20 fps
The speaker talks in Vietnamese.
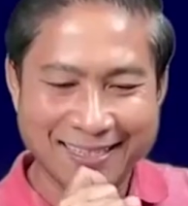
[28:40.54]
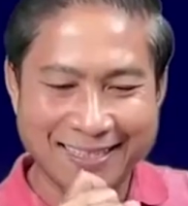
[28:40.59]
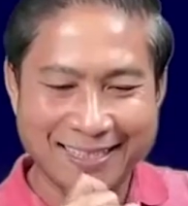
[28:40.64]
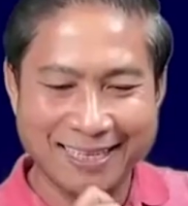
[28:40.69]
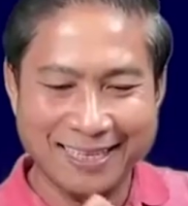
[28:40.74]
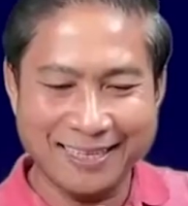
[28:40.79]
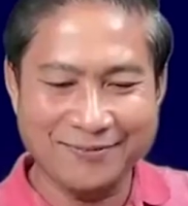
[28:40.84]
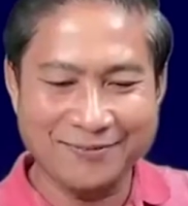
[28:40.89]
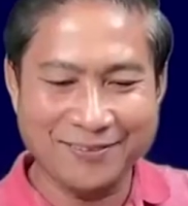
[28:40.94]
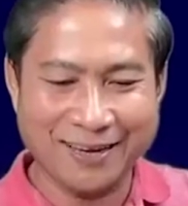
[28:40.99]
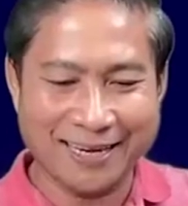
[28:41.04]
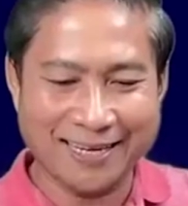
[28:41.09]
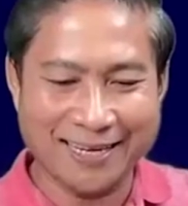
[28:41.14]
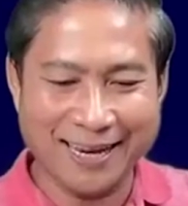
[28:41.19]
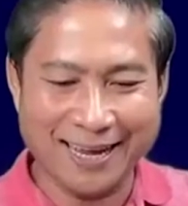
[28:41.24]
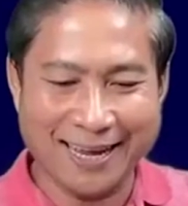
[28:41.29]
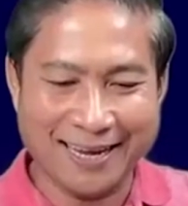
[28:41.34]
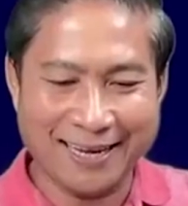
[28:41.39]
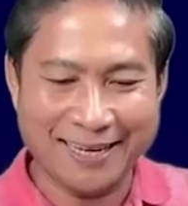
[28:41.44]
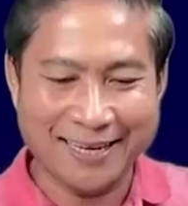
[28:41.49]
xin vấn
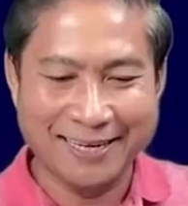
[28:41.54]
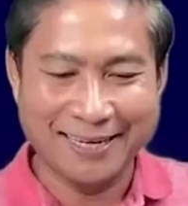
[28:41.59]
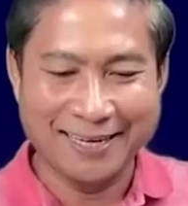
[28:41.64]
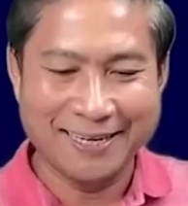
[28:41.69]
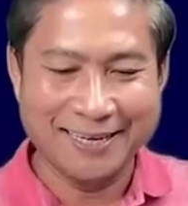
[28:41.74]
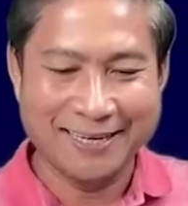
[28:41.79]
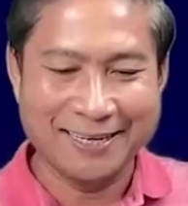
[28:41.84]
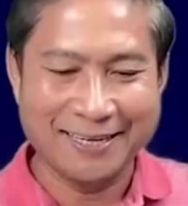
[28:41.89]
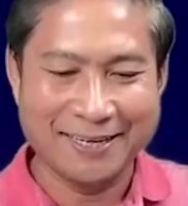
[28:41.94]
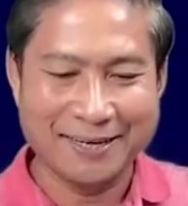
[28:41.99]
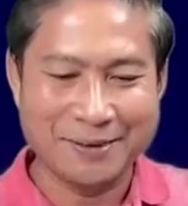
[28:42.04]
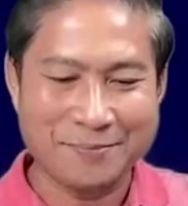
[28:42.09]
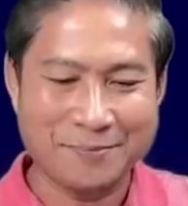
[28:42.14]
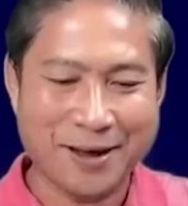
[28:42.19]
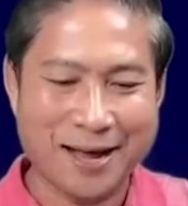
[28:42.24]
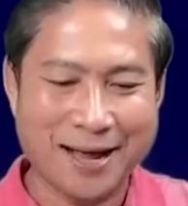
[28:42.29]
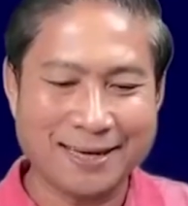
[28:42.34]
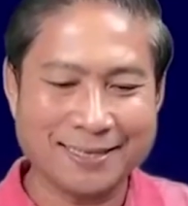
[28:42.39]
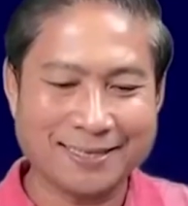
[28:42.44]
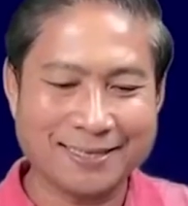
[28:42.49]
nặng
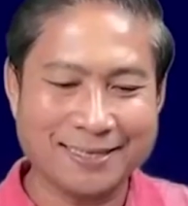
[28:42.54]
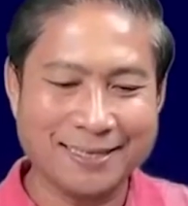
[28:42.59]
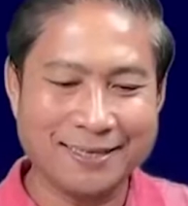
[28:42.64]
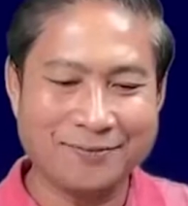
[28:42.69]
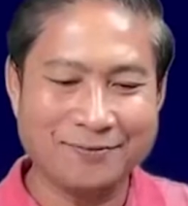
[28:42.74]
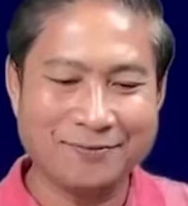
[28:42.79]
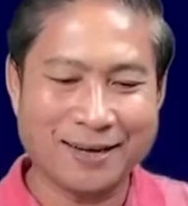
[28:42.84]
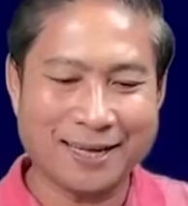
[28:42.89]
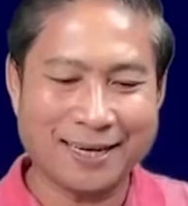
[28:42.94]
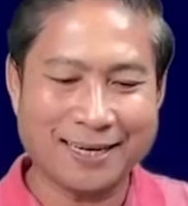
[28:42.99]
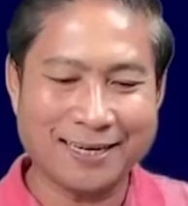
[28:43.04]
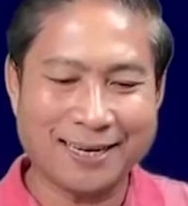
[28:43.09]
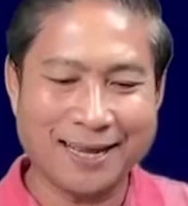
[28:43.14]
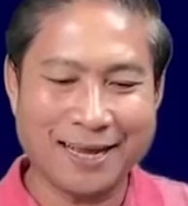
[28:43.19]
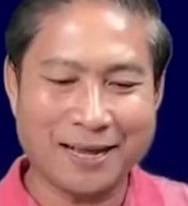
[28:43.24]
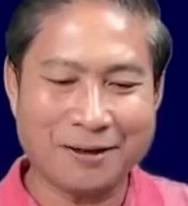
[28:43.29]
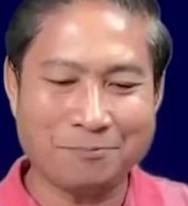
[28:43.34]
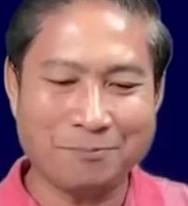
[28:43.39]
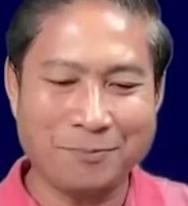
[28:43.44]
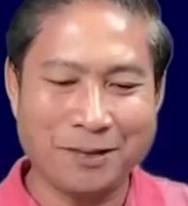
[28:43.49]
bà xin vắn
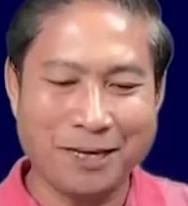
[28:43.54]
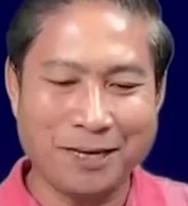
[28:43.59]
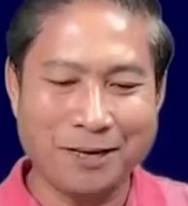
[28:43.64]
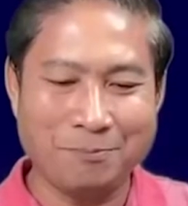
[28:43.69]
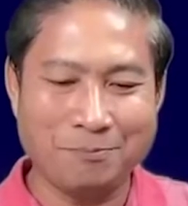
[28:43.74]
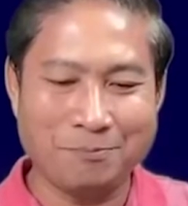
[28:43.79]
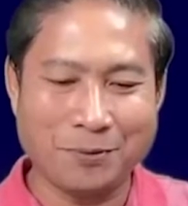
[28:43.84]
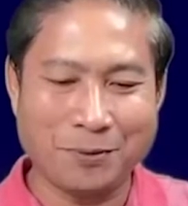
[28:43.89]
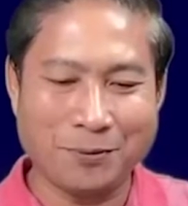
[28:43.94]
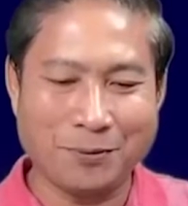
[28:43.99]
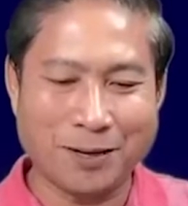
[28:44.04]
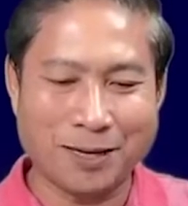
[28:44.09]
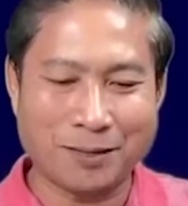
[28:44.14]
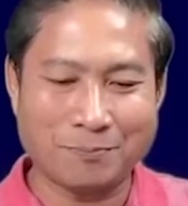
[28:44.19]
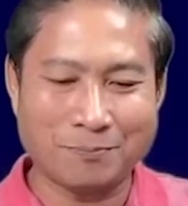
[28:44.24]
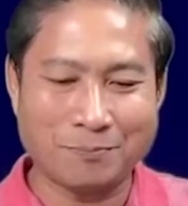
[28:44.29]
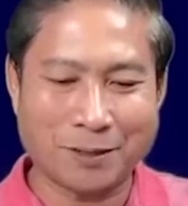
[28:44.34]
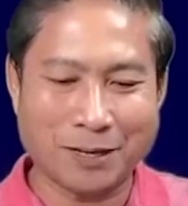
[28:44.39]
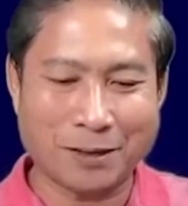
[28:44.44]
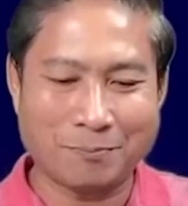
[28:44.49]
nạ pi
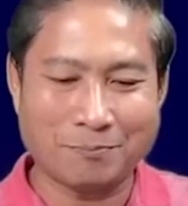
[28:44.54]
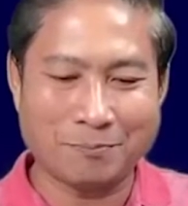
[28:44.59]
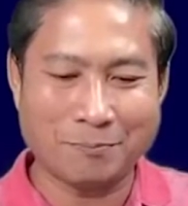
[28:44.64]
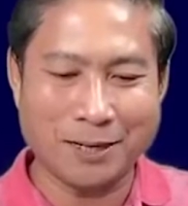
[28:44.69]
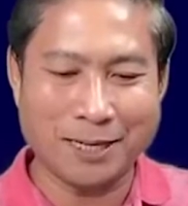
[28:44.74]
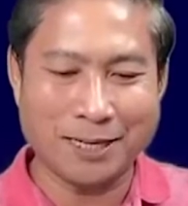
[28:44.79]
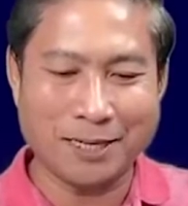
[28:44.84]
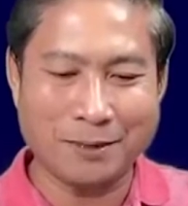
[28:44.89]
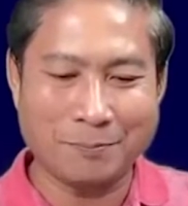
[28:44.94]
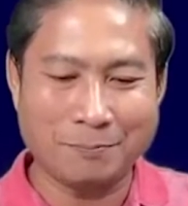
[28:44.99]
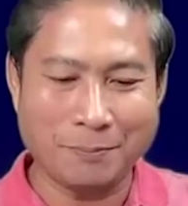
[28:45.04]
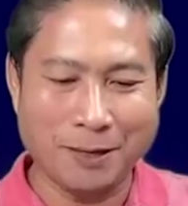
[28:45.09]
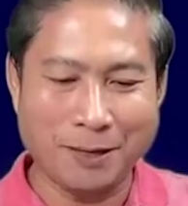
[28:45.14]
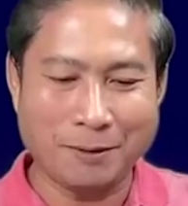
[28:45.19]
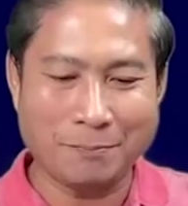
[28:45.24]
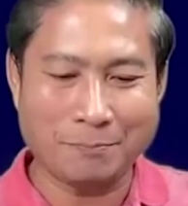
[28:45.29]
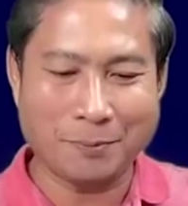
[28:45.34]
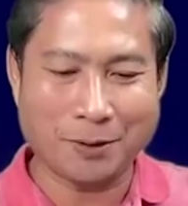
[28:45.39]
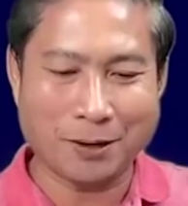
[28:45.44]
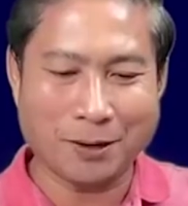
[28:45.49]
pon pram bay
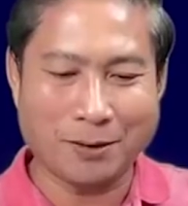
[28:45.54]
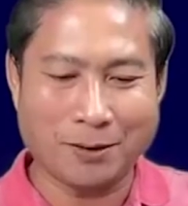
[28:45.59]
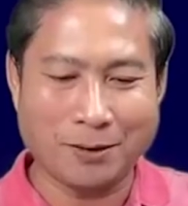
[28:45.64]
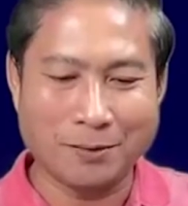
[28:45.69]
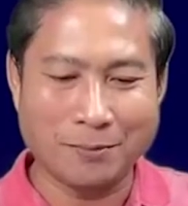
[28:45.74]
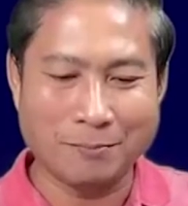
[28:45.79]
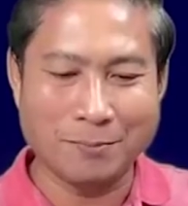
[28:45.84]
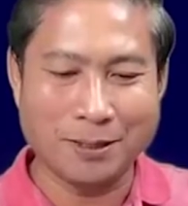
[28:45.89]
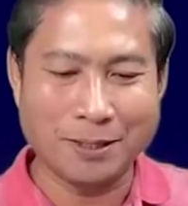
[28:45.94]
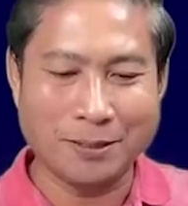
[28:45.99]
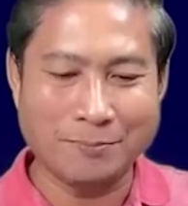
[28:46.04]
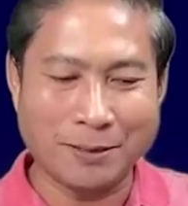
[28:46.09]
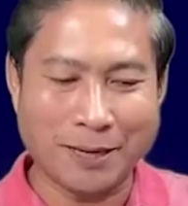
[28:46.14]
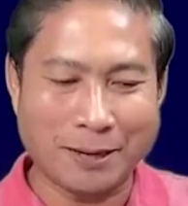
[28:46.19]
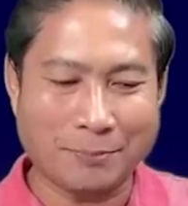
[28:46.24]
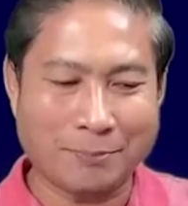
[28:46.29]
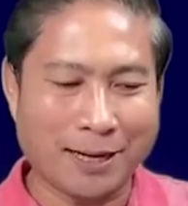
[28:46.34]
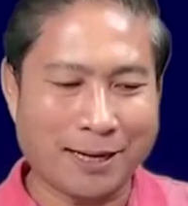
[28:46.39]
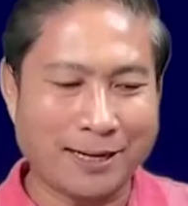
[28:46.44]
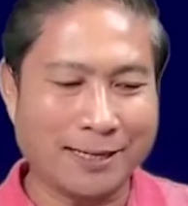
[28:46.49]
pi pro mình phải
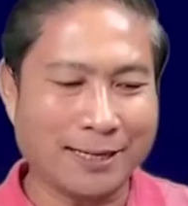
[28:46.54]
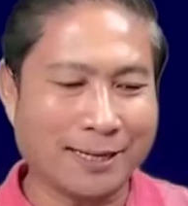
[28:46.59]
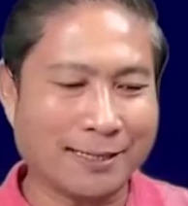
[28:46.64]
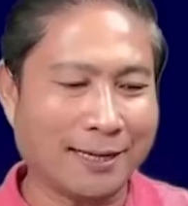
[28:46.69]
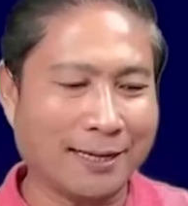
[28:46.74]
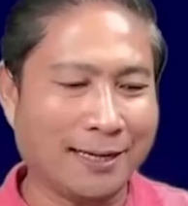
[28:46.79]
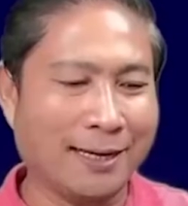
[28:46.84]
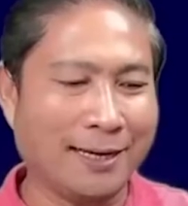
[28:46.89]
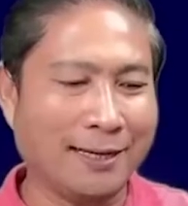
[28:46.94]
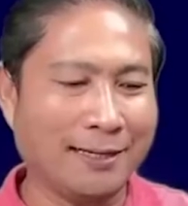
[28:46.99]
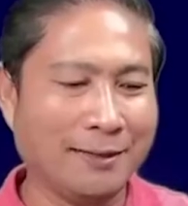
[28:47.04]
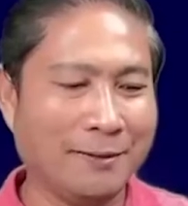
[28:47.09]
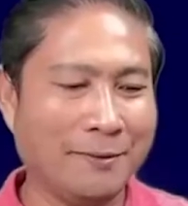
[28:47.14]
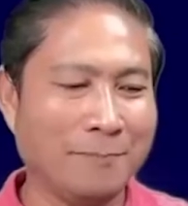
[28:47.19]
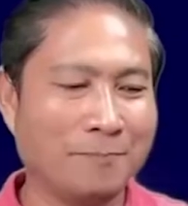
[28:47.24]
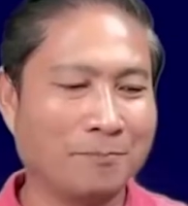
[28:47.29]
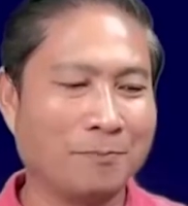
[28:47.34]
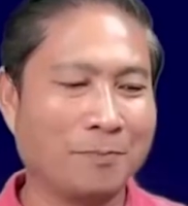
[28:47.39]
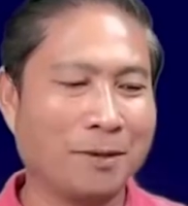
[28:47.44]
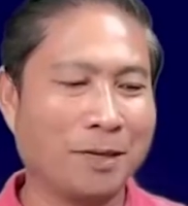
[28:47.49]
hai vậy tiếng ấy
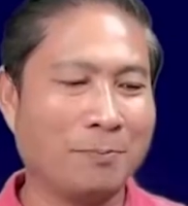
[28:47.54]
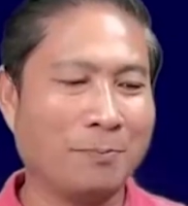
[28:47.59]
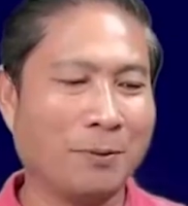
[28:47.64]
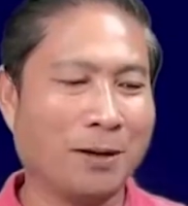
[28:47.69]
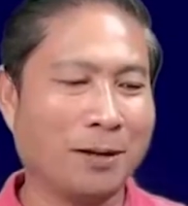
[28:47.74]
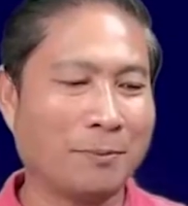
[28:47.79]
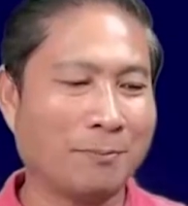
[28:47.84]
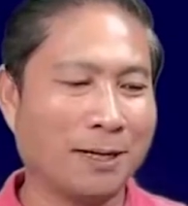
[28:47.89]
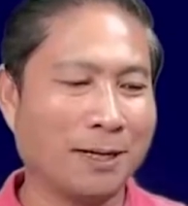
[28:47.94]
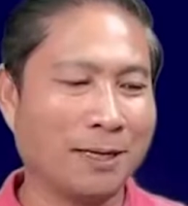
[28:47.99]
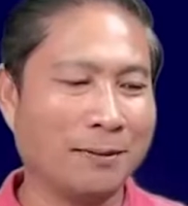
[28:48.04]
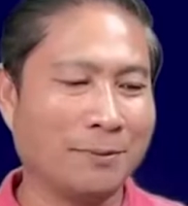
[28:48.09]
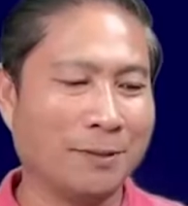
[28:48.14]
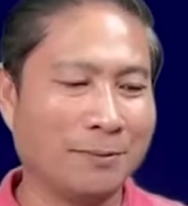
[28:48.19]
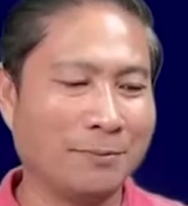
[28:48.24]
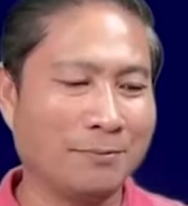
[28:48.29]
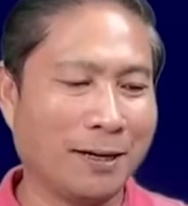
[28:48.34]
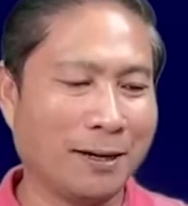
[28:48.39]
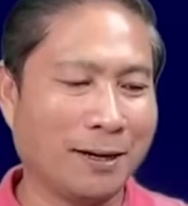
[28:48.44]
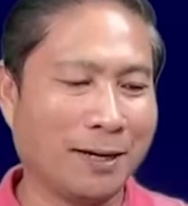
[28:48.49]
pi pon bảy
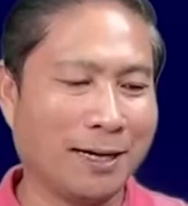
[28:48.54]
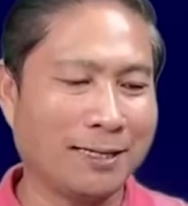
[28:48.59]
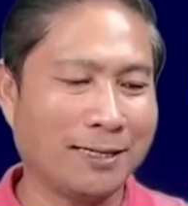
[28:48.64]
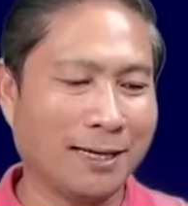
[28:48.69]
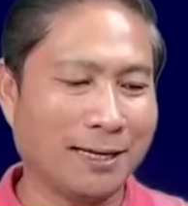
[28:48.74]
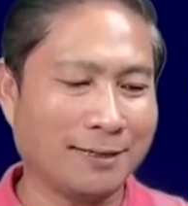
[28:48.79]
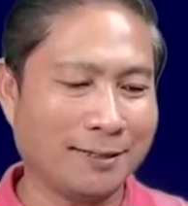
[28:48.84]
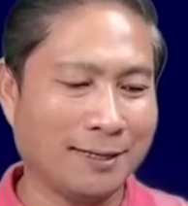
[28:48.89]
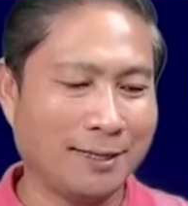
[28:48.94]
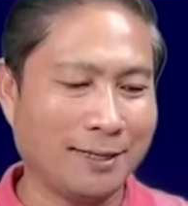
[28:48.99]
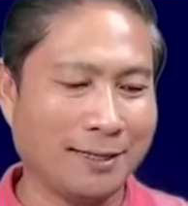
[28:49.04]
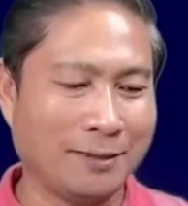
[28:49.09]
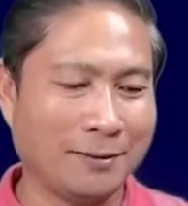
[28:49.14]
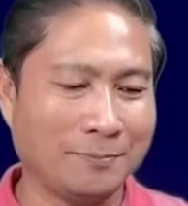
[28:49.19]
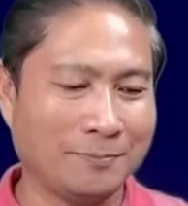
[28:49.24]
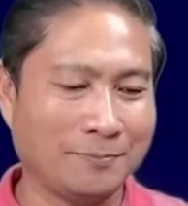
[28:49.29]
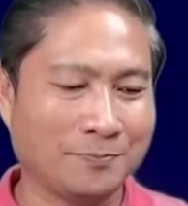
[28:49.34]
mình phải hai nói đi